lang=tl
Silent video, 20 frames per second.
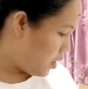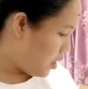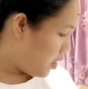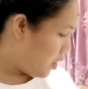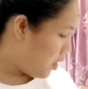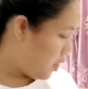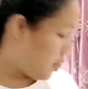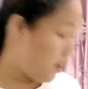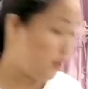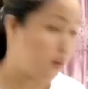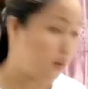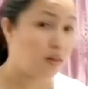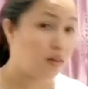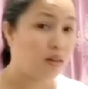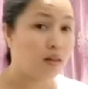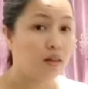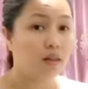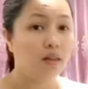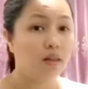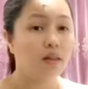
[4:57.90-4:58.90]
at
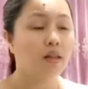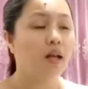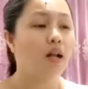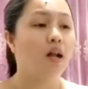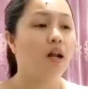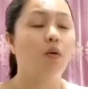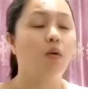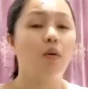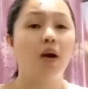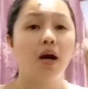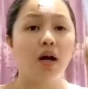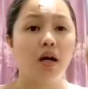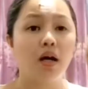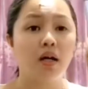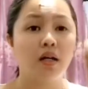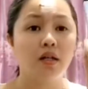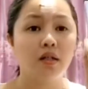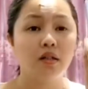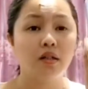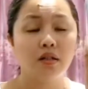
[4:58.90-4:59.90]

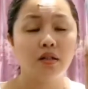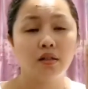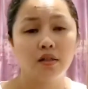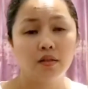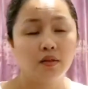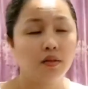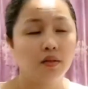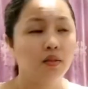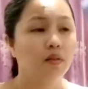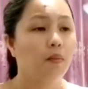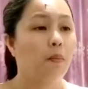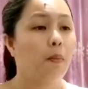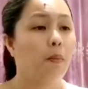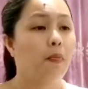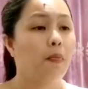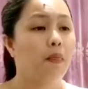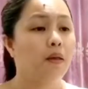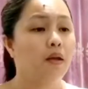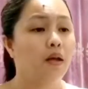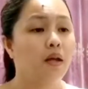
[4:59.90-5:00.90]
dalawang
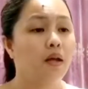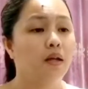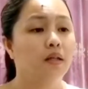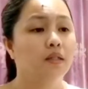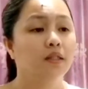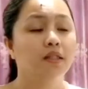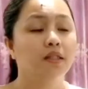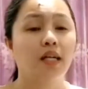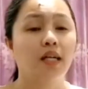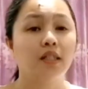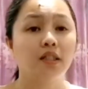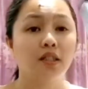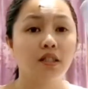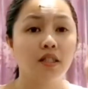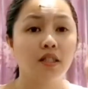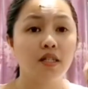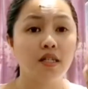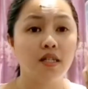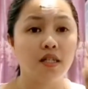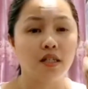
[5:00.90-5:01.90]

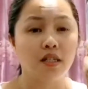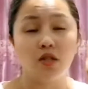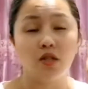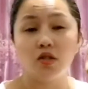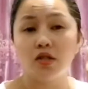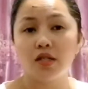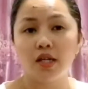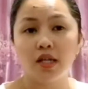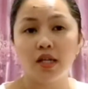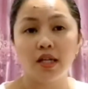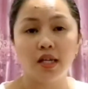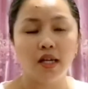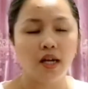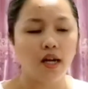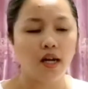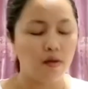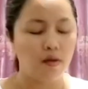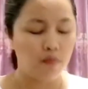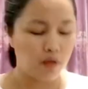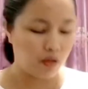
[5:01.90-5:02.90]
sunscreen. Yung isa
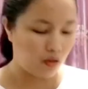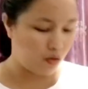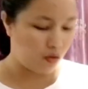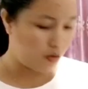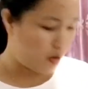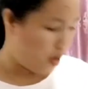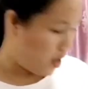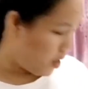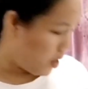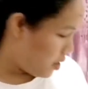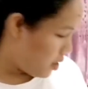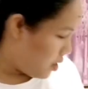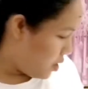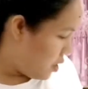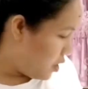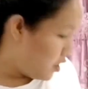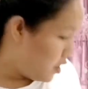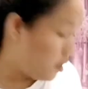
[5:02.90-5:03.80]
ginagamit ko na. Ito